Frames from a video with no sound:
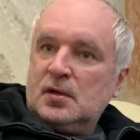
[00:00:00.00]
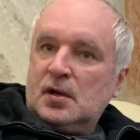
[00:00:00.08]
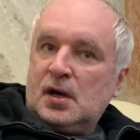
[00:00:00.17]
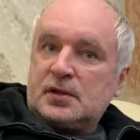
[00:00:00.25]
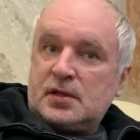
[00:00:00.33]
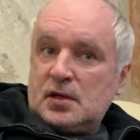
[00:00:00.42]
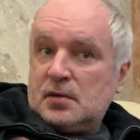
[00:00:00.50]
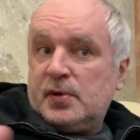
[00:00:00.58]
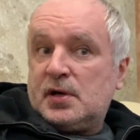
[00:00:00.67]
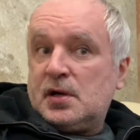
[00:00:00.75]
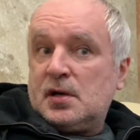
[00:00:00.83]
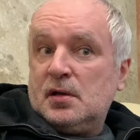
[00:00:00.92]
А так
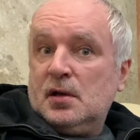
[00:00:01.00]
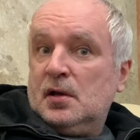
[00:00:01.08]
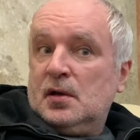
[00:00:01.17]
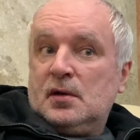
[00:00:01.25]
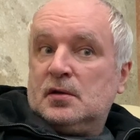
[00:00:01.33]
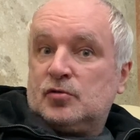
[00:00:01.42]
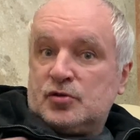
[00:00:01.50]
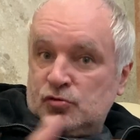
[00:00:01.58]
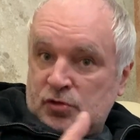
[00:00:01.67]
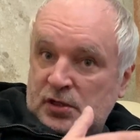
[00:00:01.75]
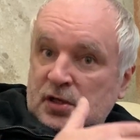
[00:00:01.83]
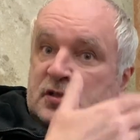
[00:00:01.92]
пока, то есть,
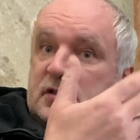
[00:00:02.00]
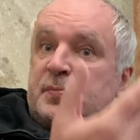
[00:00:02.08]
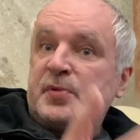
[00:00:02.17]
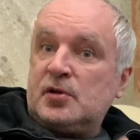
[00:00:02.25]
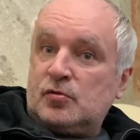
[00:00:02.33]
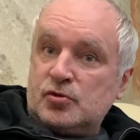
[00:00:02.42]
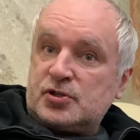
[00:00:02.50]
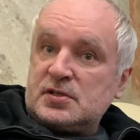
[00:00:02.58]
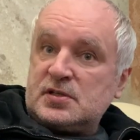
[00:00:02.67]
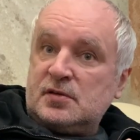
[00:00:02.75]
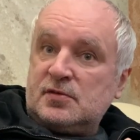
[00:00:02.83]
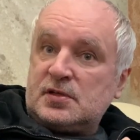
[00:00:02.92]
ну тогда ты, ты переходишь
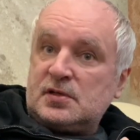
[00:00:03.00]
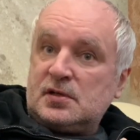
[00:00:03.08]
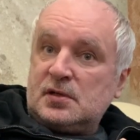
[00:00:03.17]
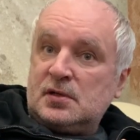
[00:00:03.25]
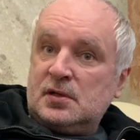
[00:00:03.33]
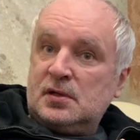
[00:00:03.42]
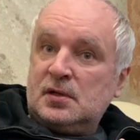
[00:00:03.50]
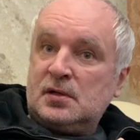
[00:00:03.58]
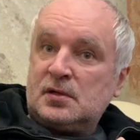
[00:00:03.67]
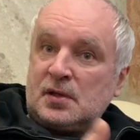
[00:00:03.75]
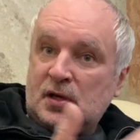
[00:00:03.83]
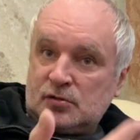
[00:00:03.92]
основательно
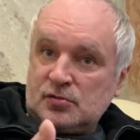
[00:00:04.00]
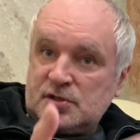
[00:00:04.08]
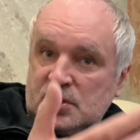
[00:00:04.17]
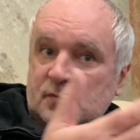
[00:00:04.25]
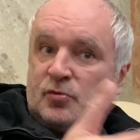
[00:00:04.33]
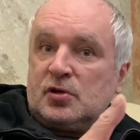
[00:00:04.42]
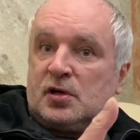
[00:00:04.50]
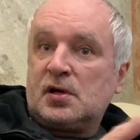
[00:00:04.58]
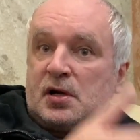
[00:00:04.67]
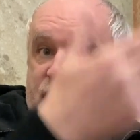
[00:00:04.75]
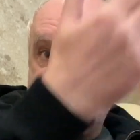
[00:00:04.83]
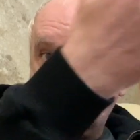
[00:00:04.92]
на эту схему и
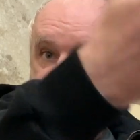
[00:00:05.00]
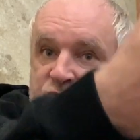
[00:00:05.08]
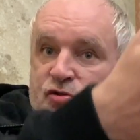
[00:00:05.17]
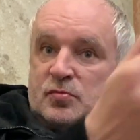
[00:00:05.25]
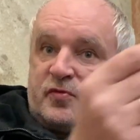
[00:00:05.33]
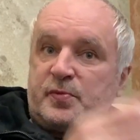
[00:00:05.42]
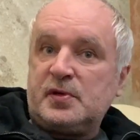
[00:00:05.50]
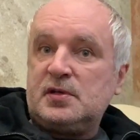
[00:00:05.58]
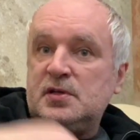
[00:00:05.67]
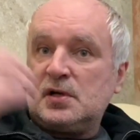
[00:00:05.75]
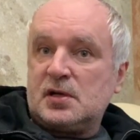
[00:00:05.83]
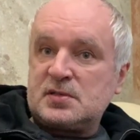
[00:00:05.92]
играешь, у тебя дзюба
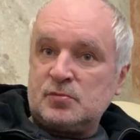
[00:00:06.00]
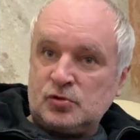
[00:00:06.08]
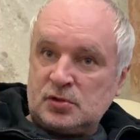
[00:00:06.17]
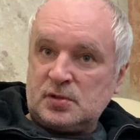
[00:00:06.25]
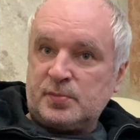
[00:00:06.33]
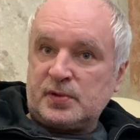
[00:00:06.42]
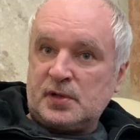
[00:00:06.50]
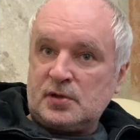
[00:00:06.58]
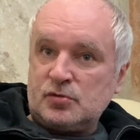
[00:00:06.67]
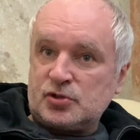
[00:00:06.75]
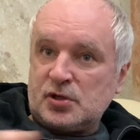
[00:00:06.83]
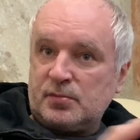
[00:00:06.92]
впереди, а Змуну ты
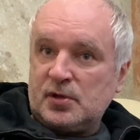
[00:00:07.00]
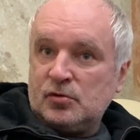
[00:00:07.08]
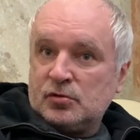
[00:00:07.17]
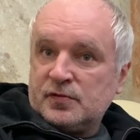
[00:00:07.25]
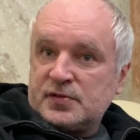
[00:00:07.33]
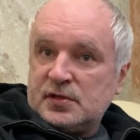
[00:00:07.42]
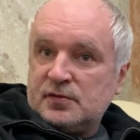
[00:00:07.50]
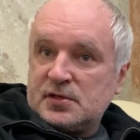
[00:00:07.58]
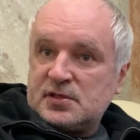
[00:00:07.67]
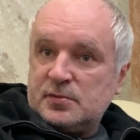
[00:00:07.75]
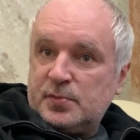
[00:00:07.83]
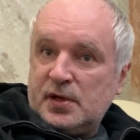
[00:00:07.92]
продаешь там миллионов за
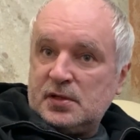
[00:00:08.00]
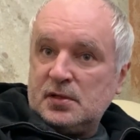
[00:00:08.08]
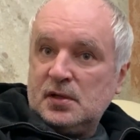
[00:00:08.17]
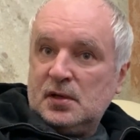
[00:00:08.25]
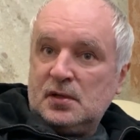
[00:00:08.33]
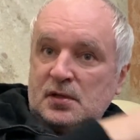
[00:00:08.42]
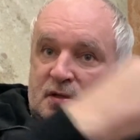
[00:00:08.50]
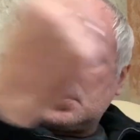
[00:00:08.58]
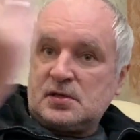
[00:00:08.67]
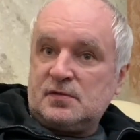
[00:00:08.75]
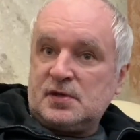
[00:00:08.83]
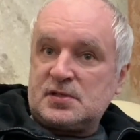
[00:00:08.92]
25, и
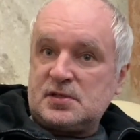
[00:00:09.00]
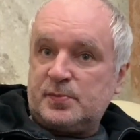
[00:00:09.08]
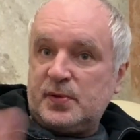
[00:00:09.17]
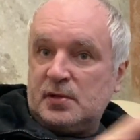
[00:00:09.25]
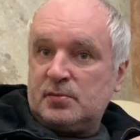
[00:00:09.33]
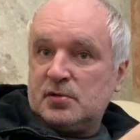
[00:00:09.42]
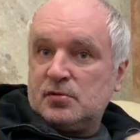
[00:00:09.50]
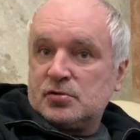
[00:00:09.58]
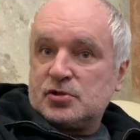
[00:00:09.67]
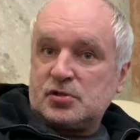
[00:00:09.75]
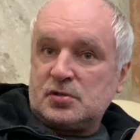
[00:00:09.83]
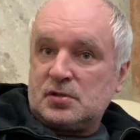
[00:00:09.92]
за 25
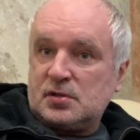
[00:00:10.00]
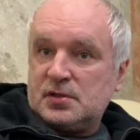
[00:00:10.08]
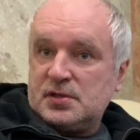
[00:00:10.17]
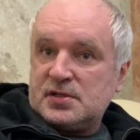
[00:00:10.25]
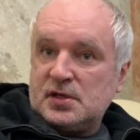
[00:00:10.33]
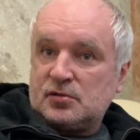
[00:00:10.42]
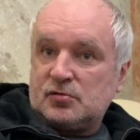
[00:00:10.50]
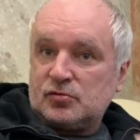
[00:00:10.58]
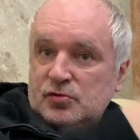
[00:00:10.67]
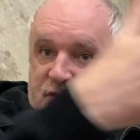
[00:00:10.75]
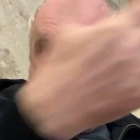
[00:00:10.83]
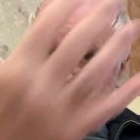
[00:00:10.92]
берешь э, десятку.
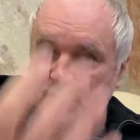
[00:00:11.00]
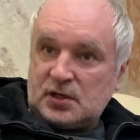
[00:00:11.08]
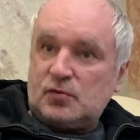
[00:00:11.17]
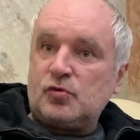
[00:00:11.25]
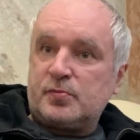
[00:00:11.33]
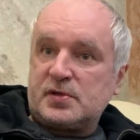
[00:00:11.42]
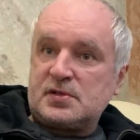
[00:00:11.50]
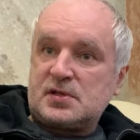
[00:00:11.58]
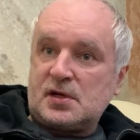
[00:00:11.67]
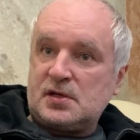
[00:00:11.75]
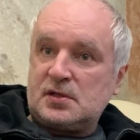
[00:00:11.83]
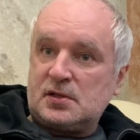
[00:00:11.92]
То есть вот такое
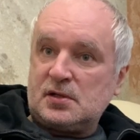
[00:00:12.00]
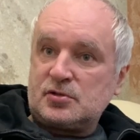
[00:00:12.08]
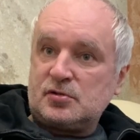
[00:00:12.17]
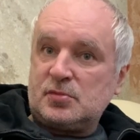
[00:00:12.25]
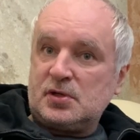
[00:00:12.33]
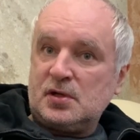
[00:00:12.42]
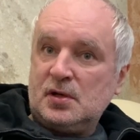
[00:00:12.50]
перестроение должно быть.